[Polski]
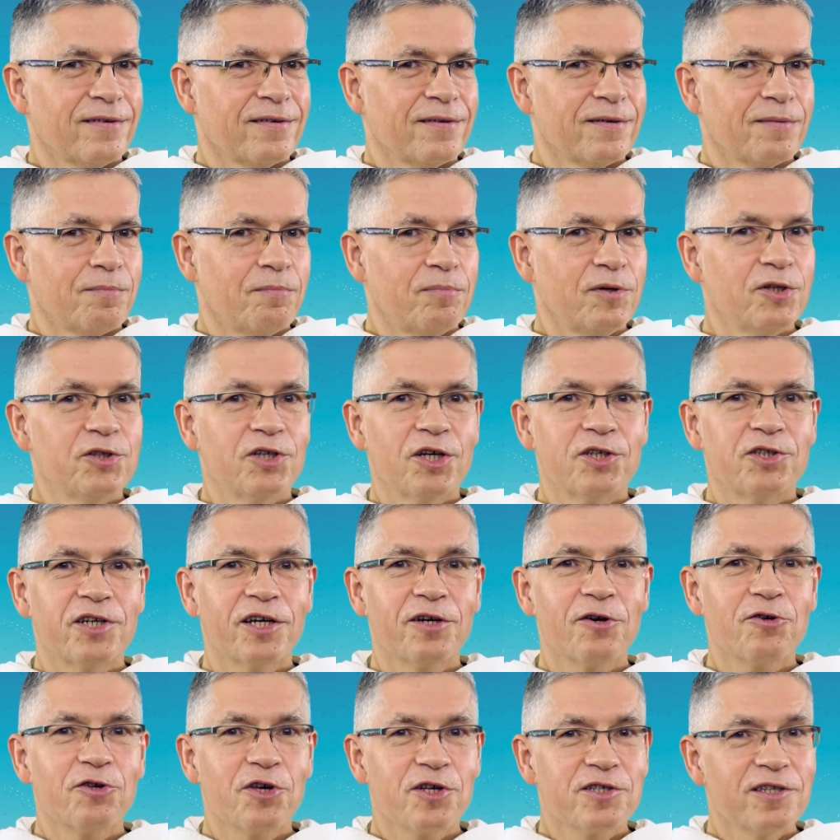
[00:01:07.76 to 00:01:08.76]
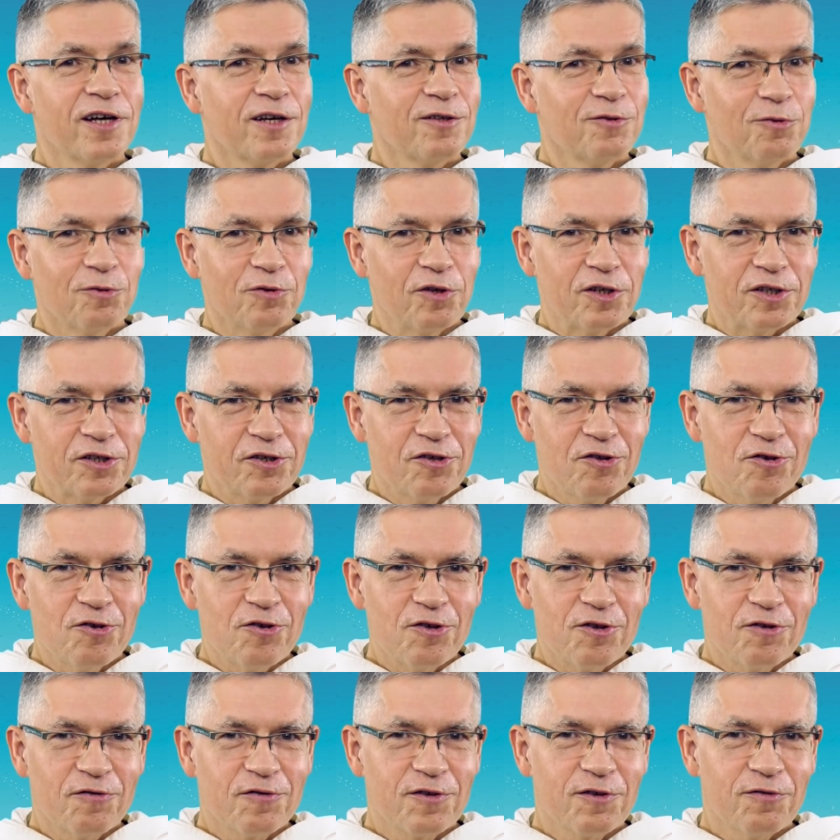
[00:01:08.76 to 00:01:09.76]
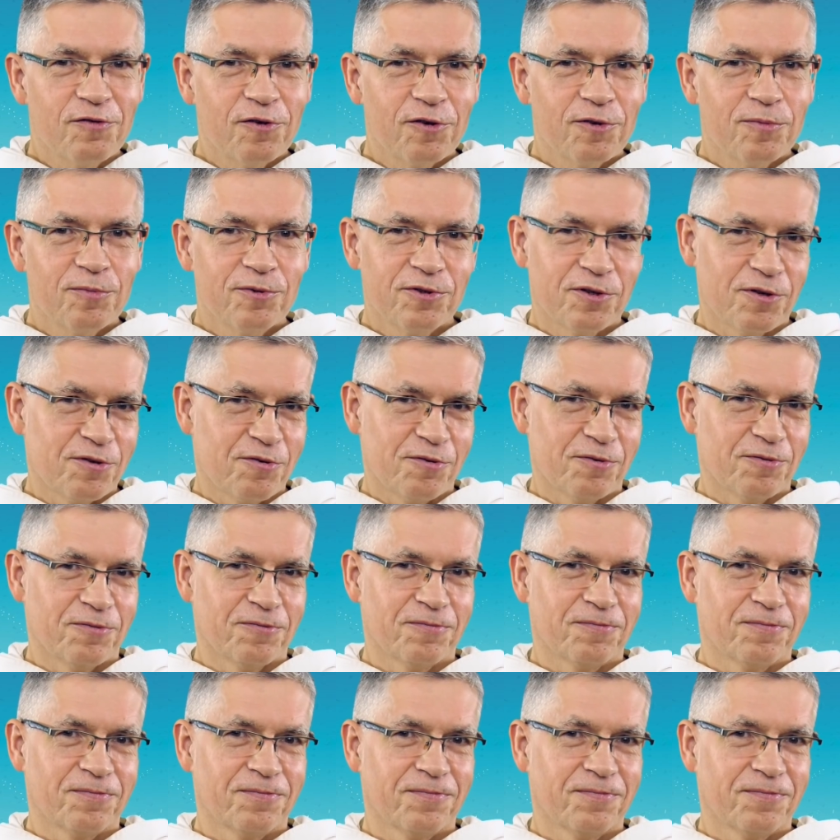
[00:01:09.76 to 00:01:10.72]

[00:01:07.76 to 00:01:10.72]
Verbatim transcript: bliżej czego się znajdujesz dziś w swoim życiu?